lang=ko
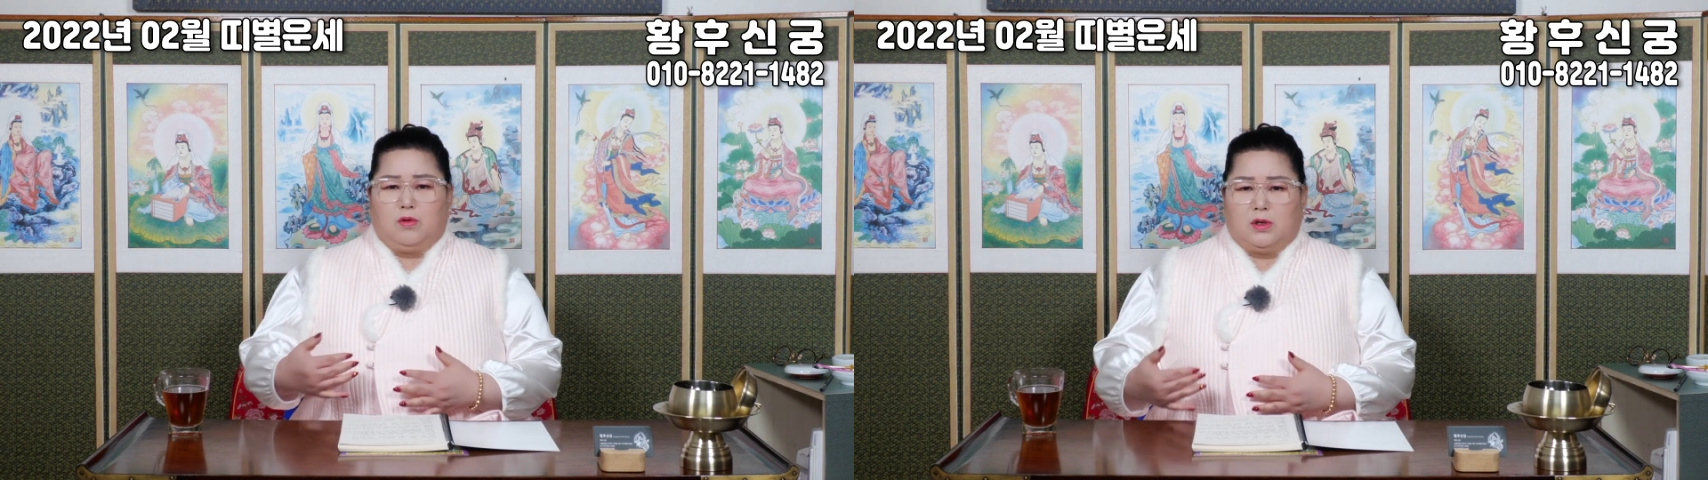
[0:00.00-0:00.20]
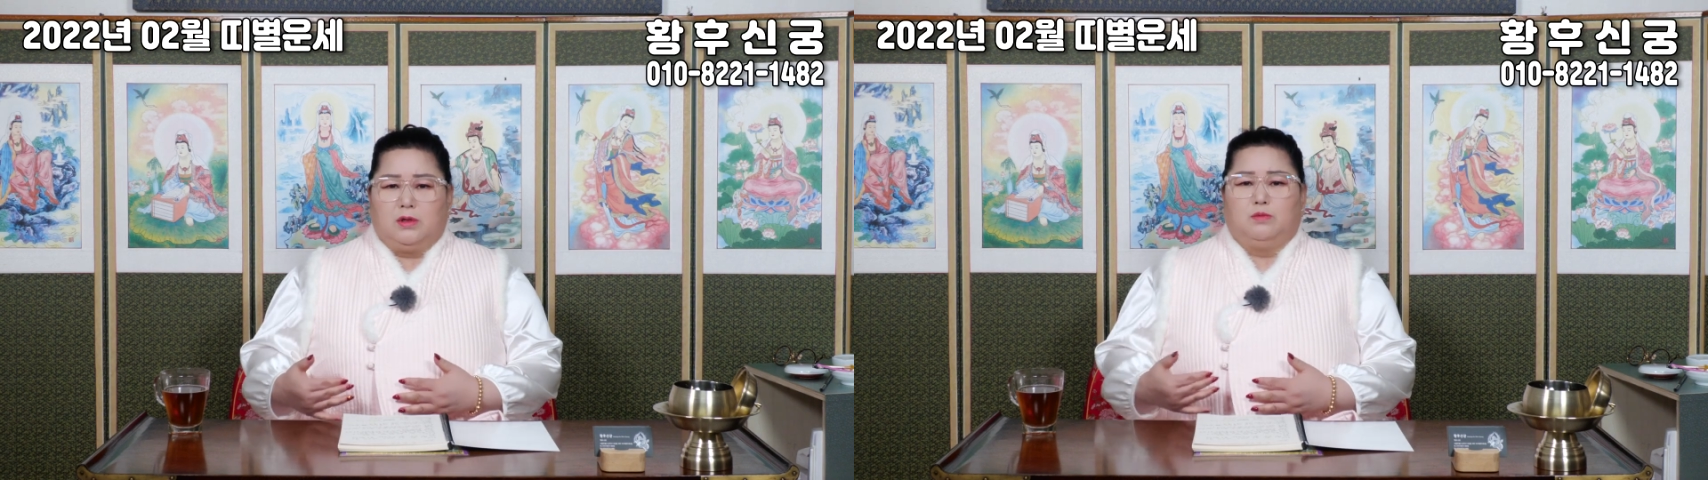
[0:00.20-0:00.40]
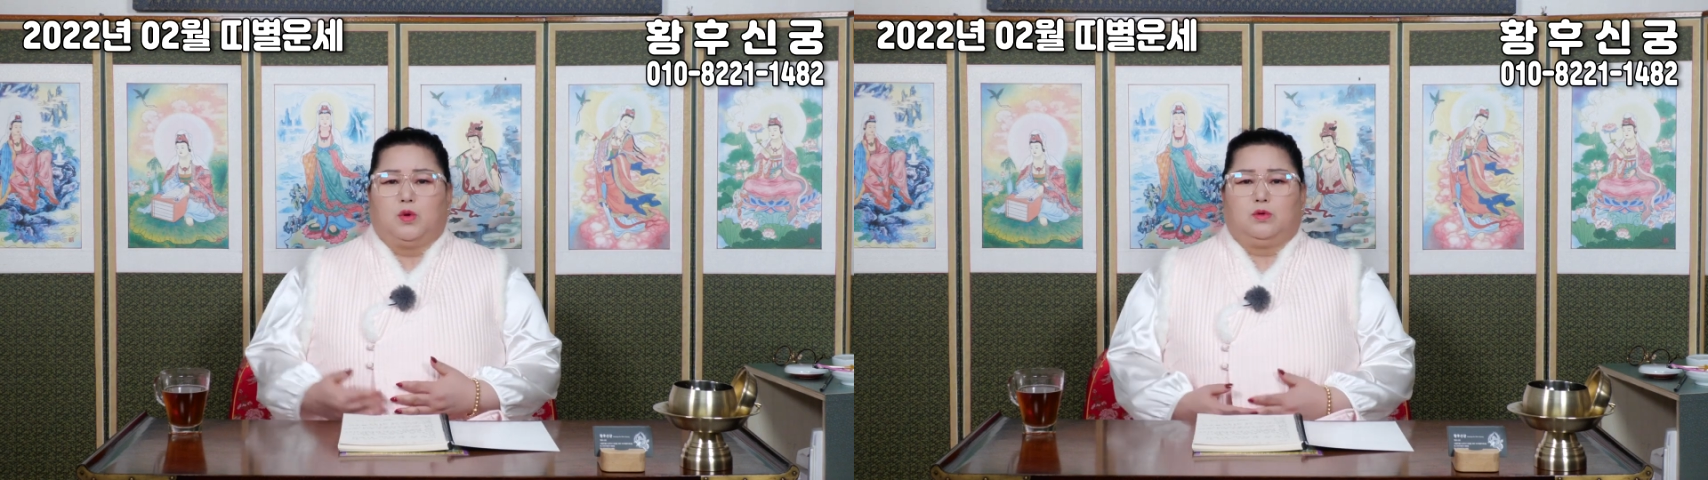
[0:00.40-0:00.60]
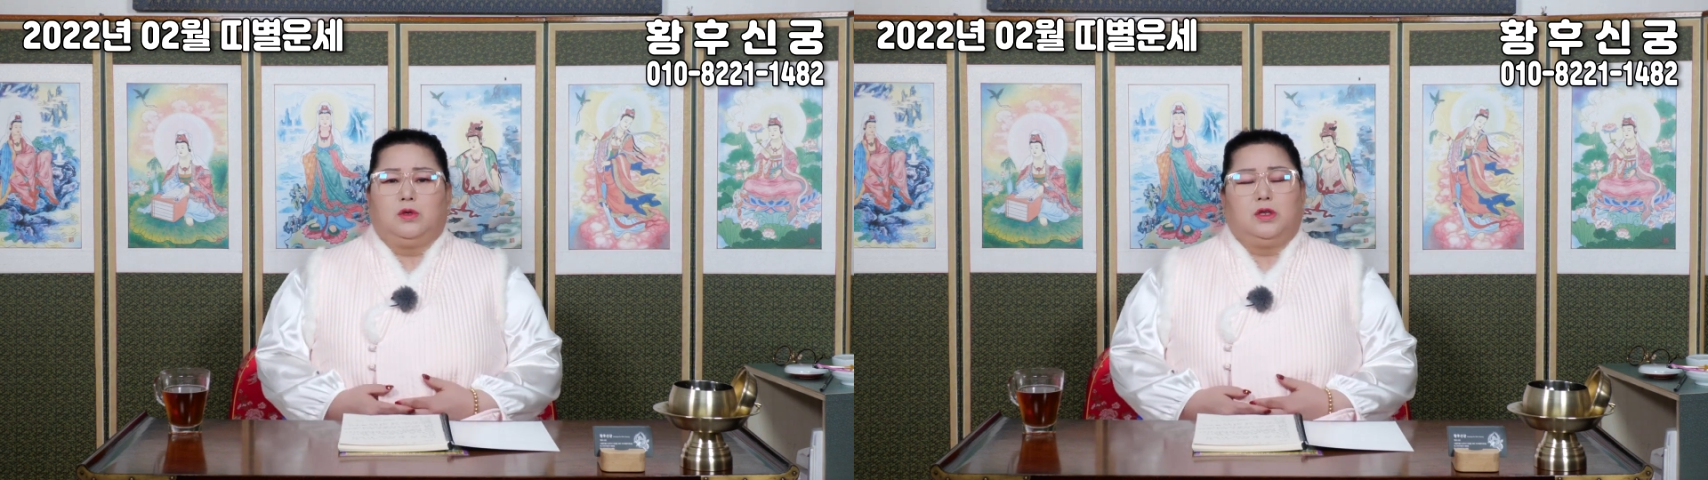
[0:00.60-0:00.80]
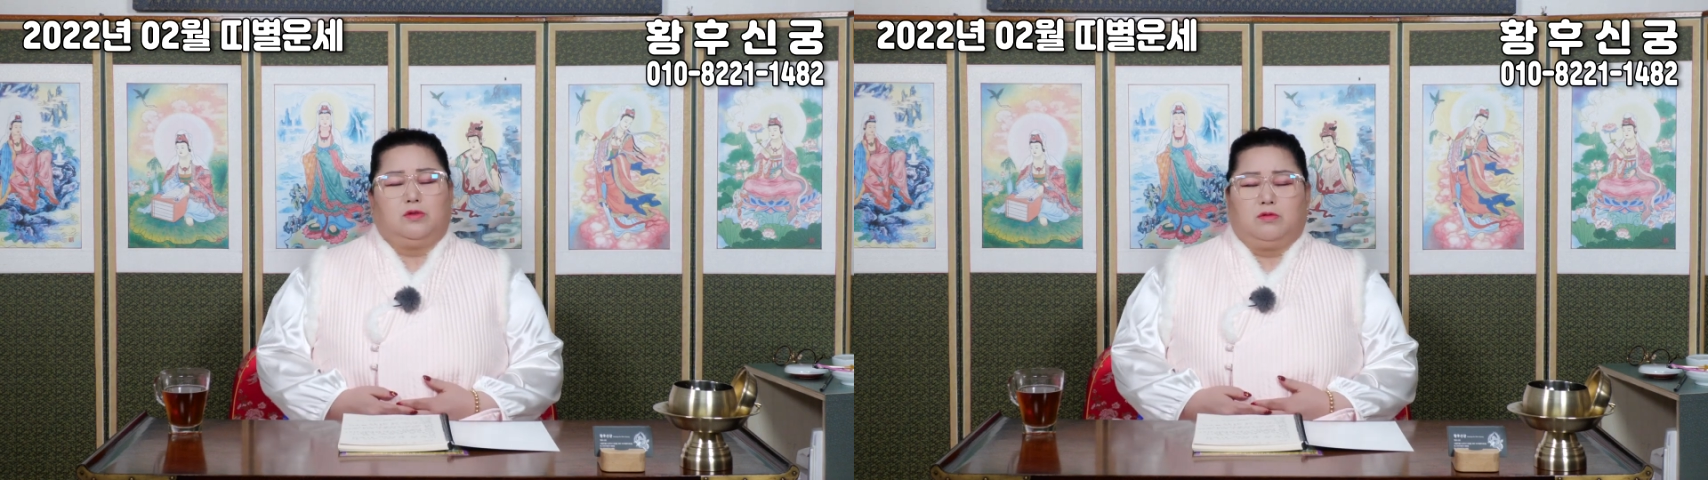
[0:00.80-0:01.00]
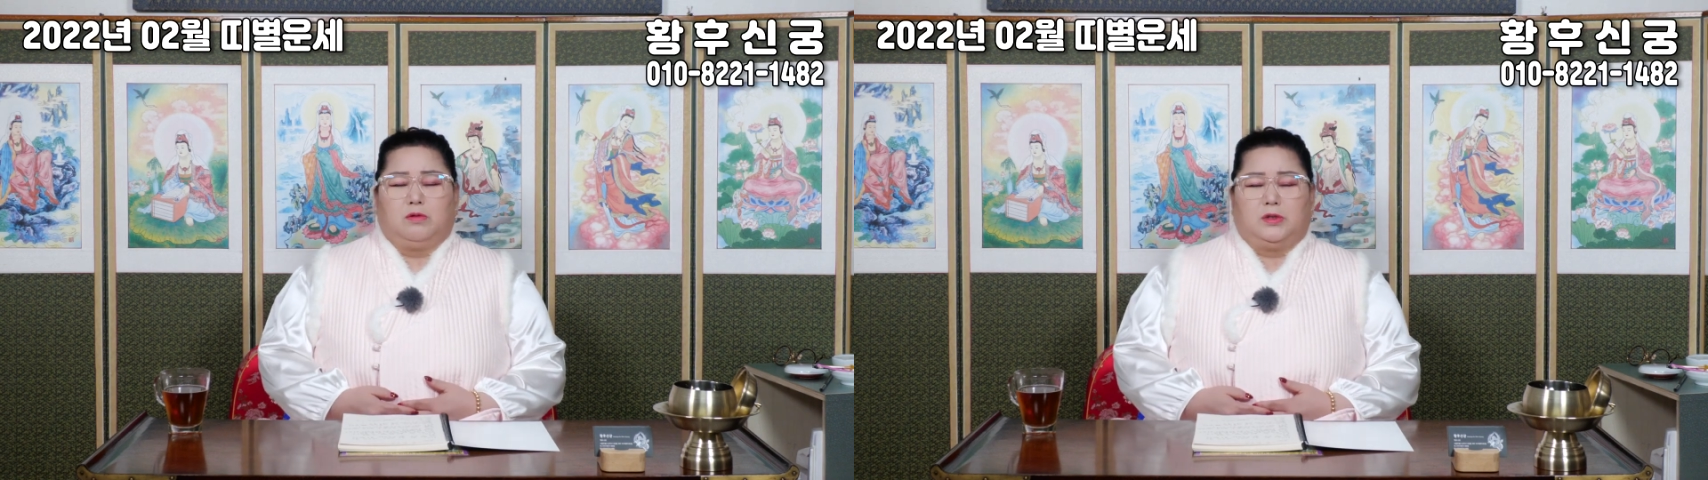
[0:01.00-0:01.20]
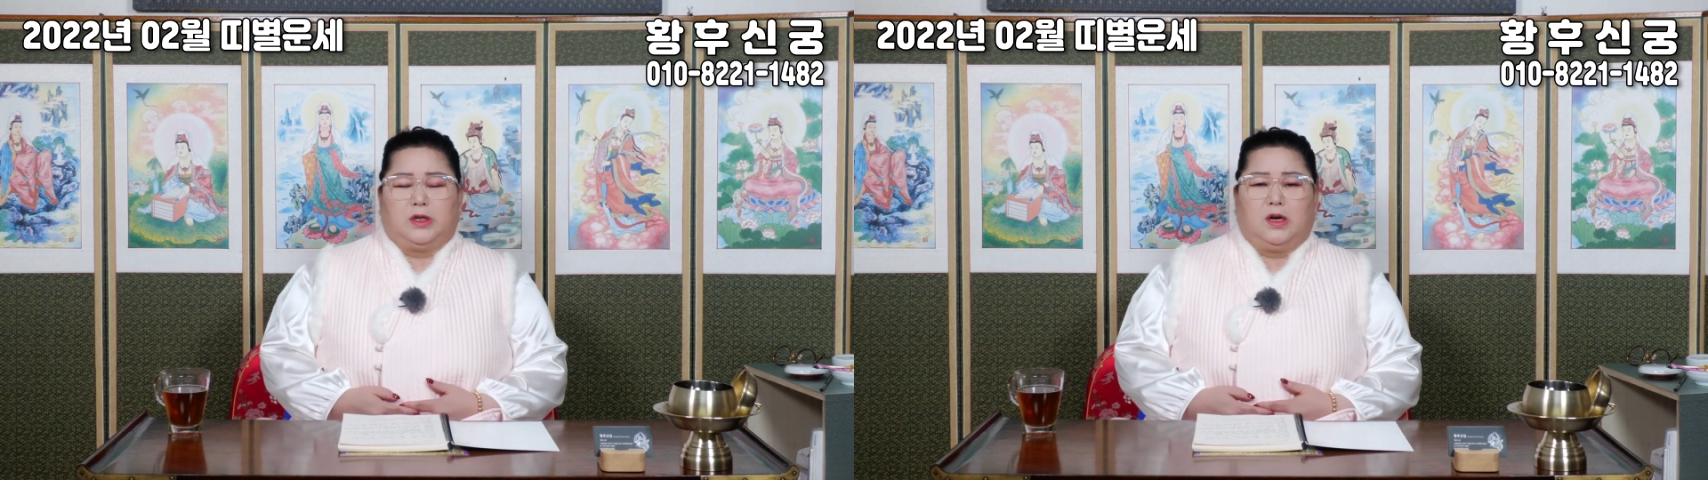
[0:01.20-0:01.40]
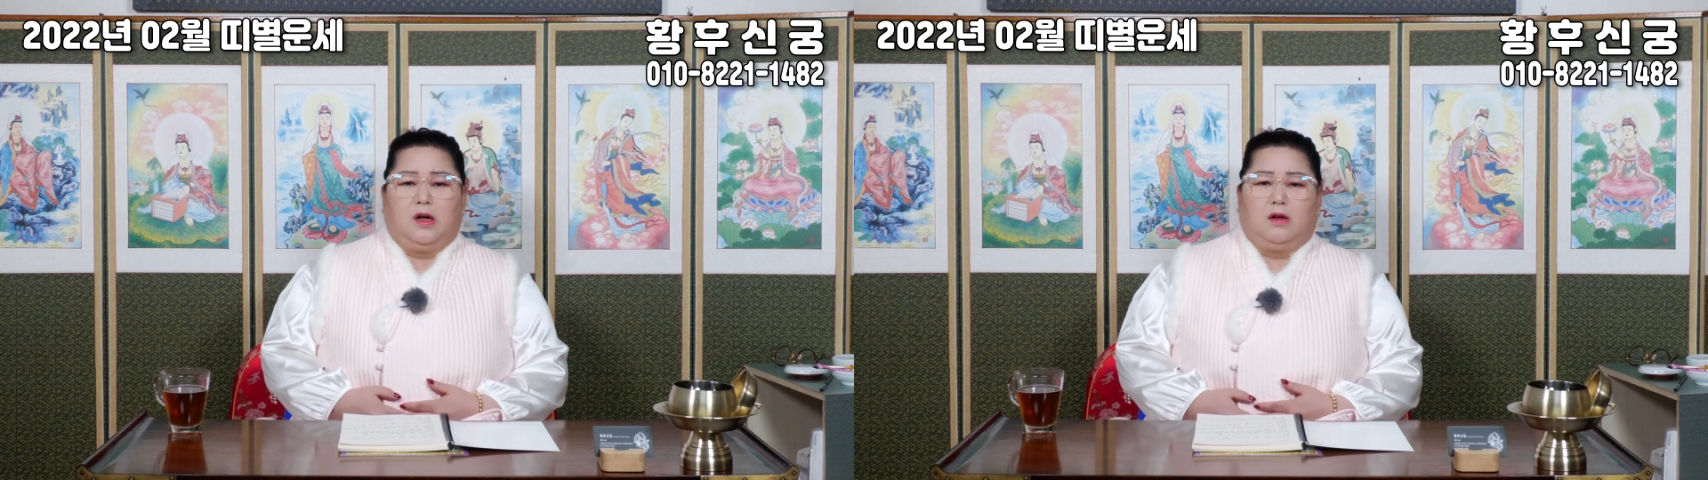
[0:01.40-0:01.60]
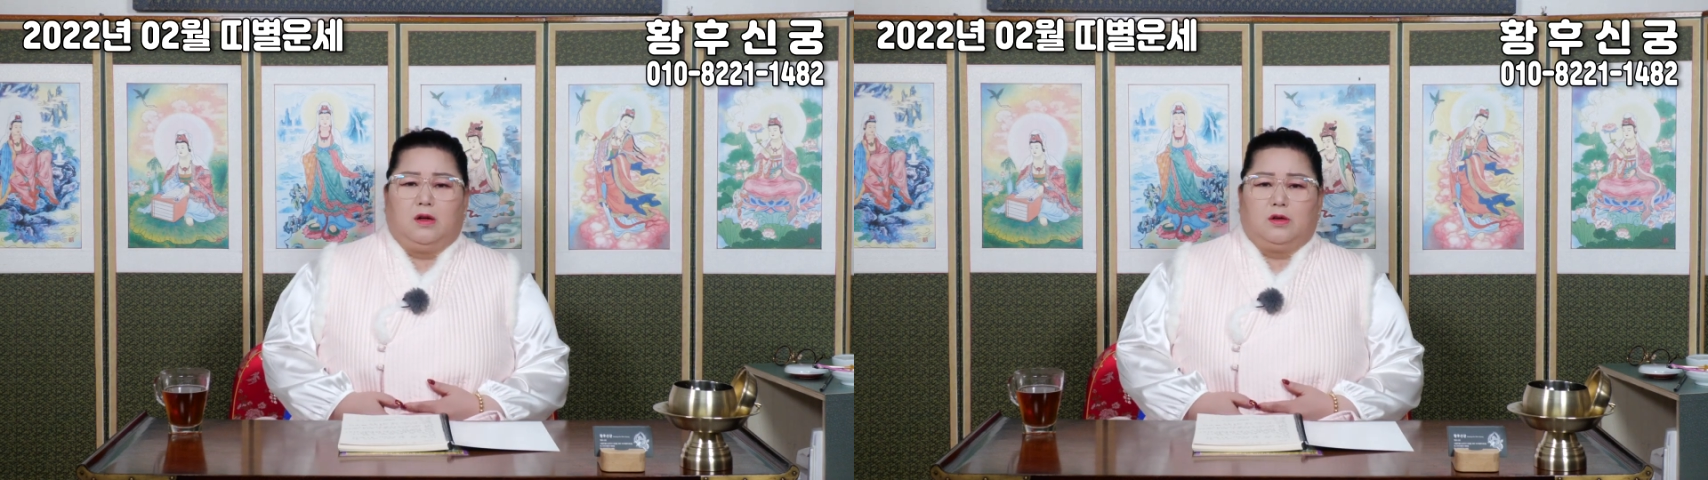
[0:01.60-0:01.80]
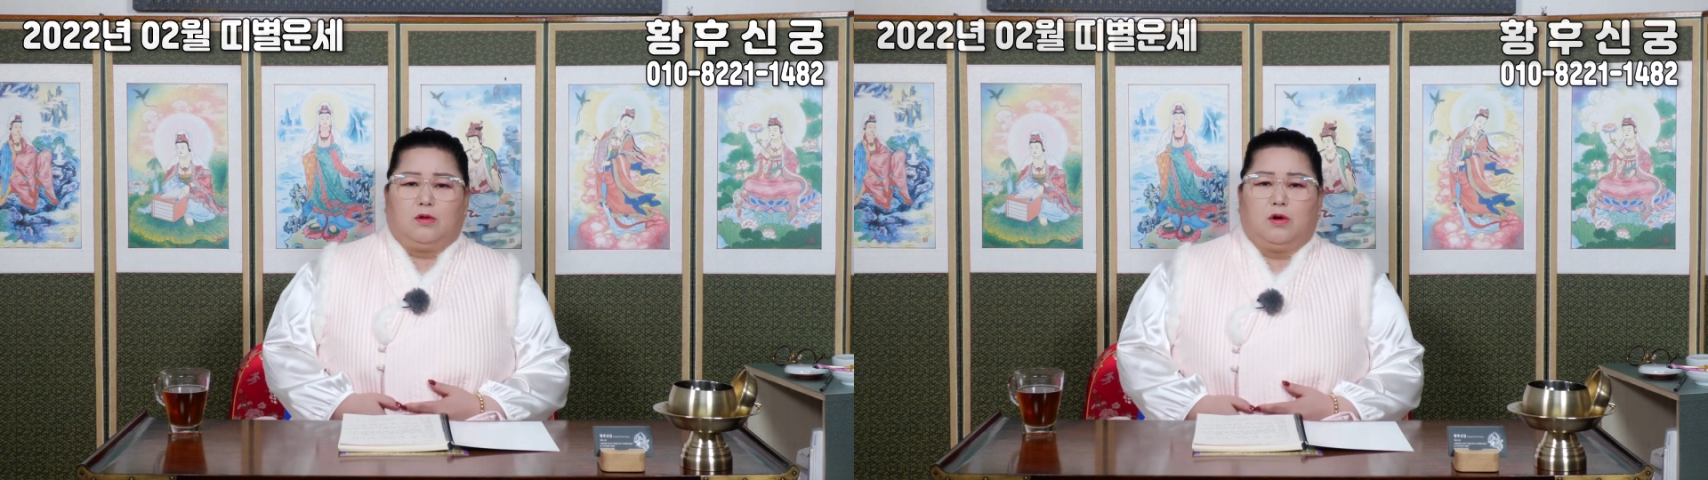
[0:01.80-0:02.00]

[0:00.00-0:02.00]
또 큰 목돈이 들어오니까